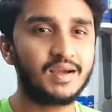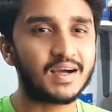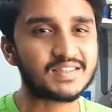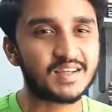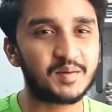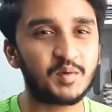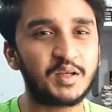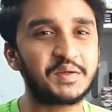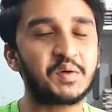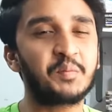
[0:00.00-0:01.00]
আসসালামু
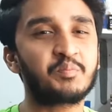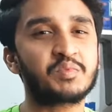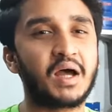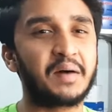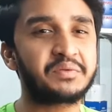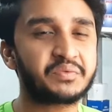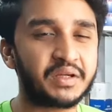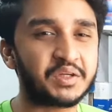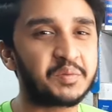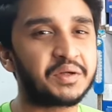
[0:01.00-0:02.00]
আলাইকুম আফিফা
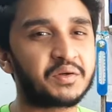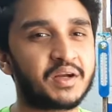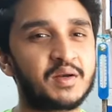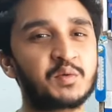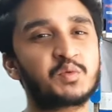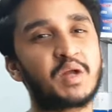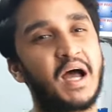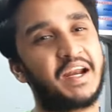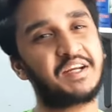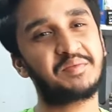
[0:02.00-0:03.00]
ইনকিউবেটরের নতুন
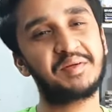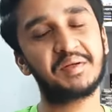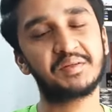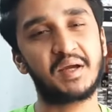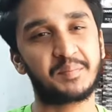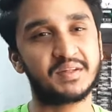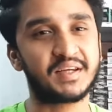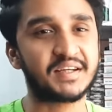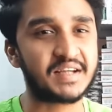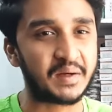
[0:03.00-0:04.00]
আরেকটি ভিডিওতে
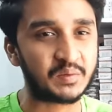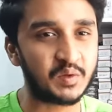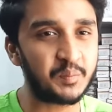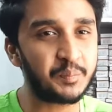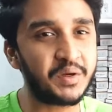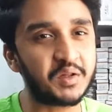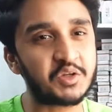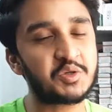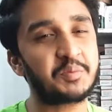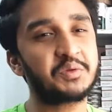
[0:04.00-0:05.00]
আপনাদেরকে স্বাগতম প্রিয়
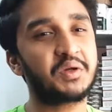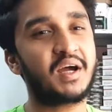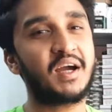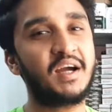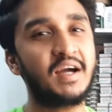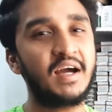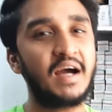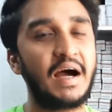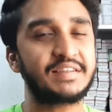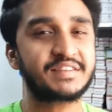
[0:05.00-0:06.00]
দর্শক বন্ধুরা
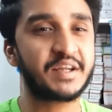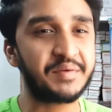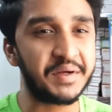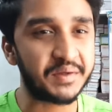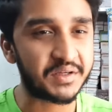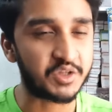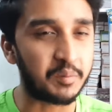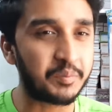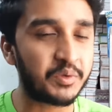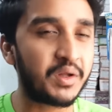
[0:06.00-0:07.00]
আজকের ভিডিওটা
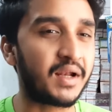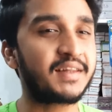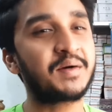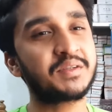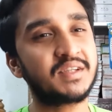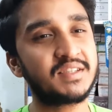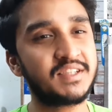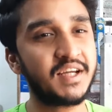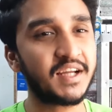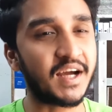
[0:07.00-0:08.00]
সম্পূর্ণ আলাদা হতে
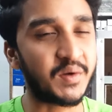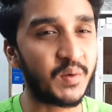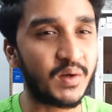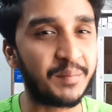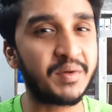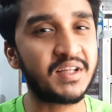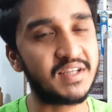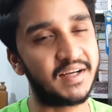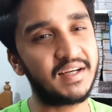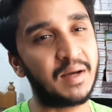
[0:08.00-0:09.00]
যাচ্ছে কারণ আপনারা
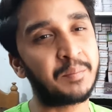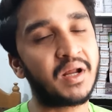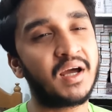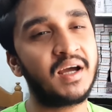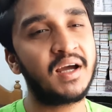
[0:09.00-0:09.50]
জানেন আমরা